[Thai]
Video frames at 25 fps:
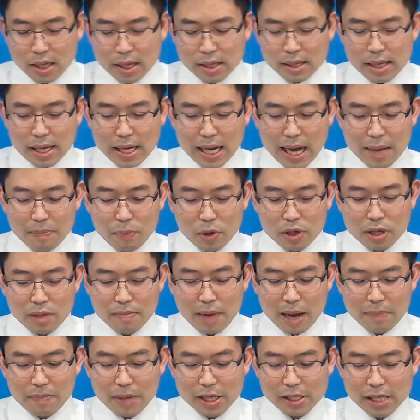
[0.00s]
ในการปฏิ
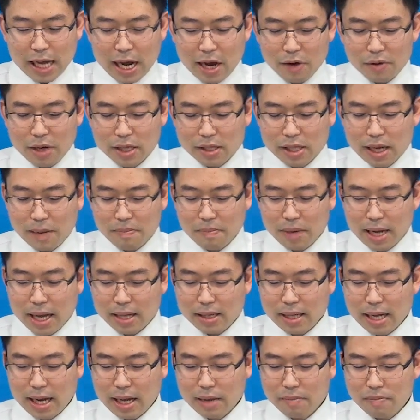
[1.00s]
บัติพระเจ้าและทำกา
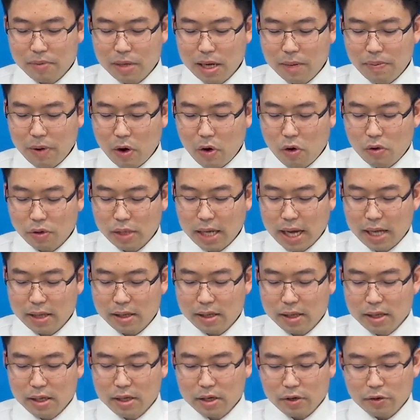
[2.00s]
รงานเพื่อพระองค์นั้น
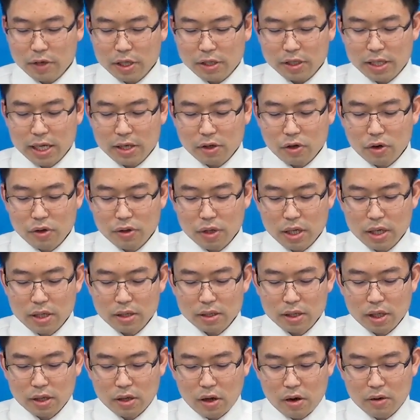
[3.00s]
คริสเตียนคนหนึ่ง
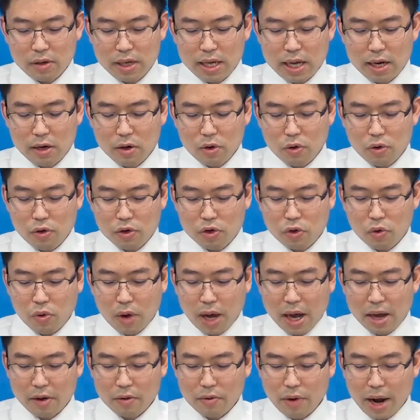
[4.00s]
จะต้องเรียนรู้อยู่
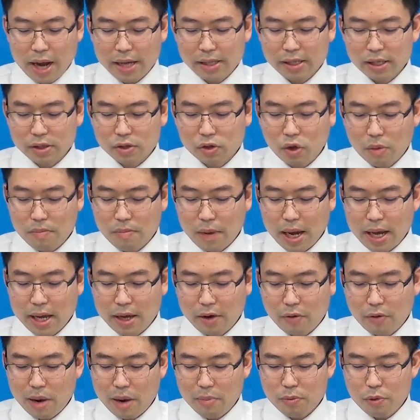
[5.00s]
ห่างไกลจากต้นไม้
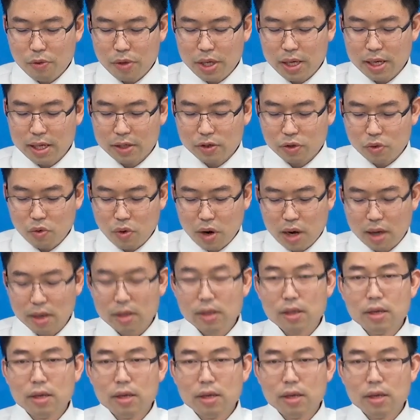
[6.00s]
แห่มรู้ดีและชั่ว